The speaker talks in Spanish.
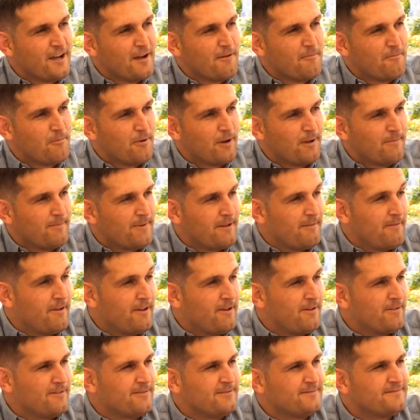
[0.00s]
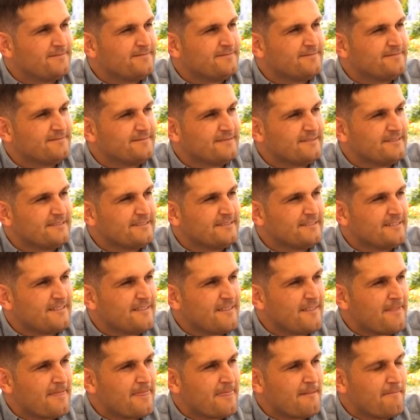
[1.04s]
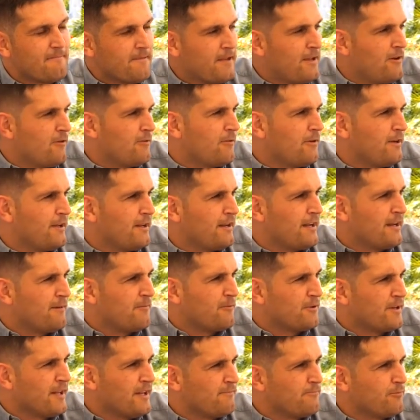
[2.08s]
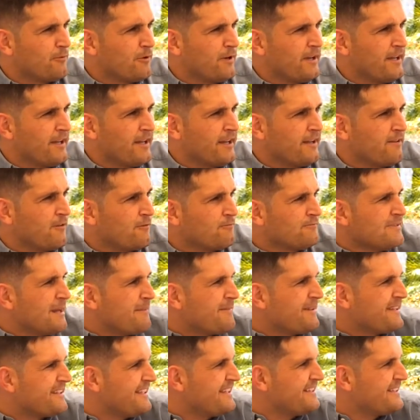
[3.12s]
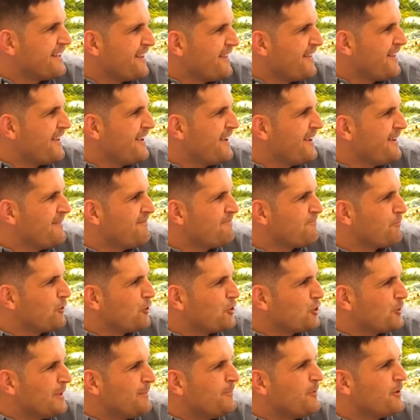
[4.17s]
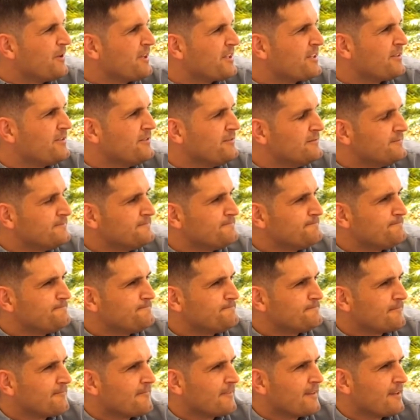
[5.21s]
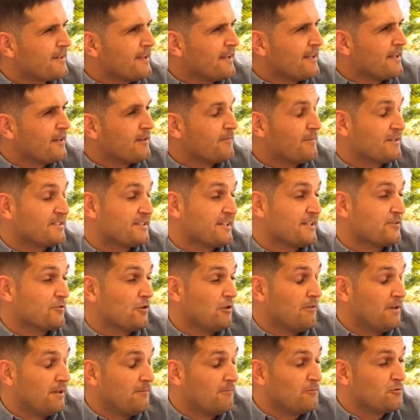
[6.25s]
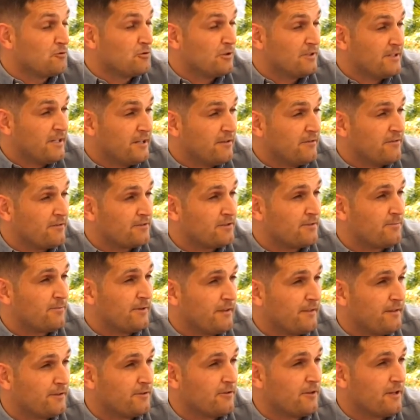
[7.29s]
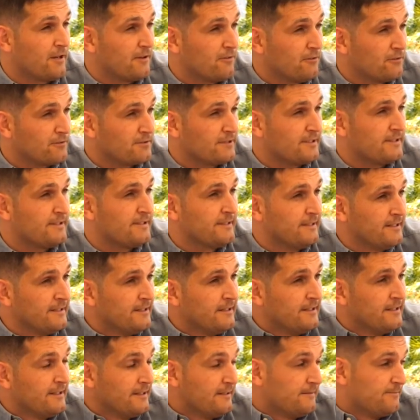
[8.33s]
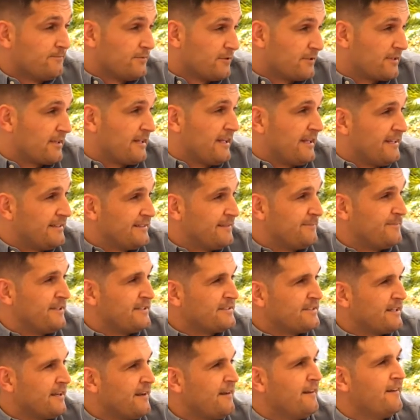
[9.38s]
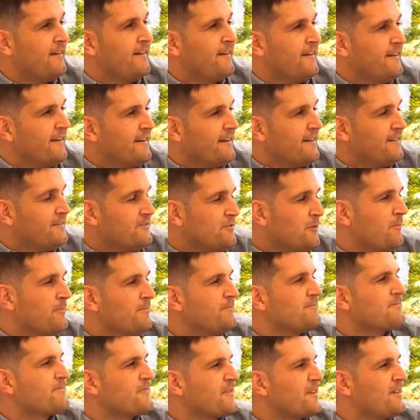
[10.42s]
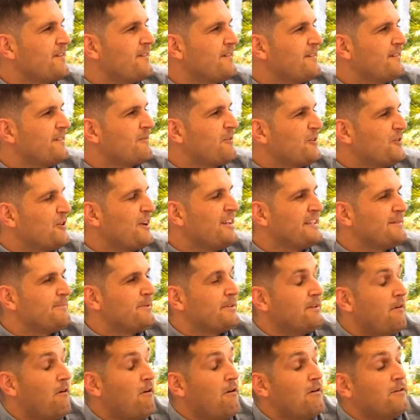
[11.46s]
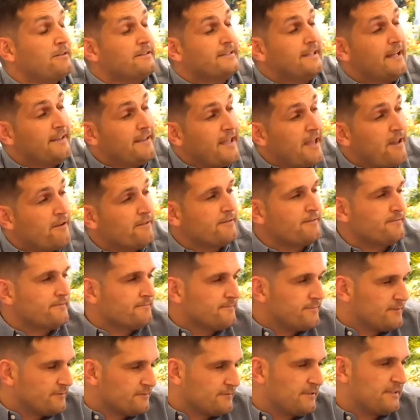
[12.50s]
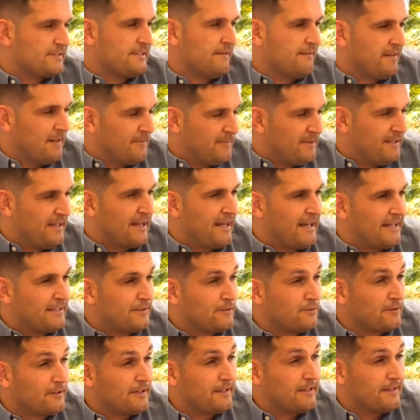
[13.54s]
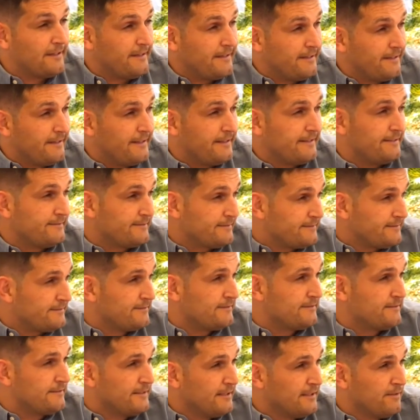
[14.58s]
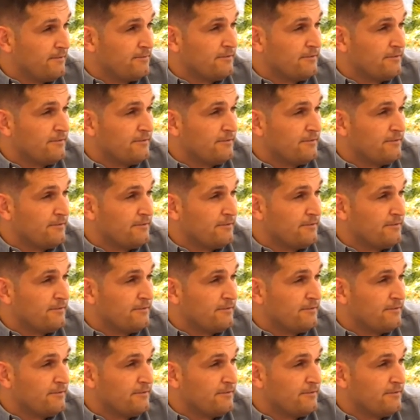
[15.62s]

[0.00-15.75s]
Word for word: Pues me ¿Cómo ves el gamonal? Veo pues el gamonal pues con una pizquita de un poquito más moderno que lo que pasa es que todo vale mucho dinero, no se puede hacer todas las cosas. Porque la gente piensa, yo cuando la gente pasa, ah, está lleno, usted sabe las pila de gasto que tiene un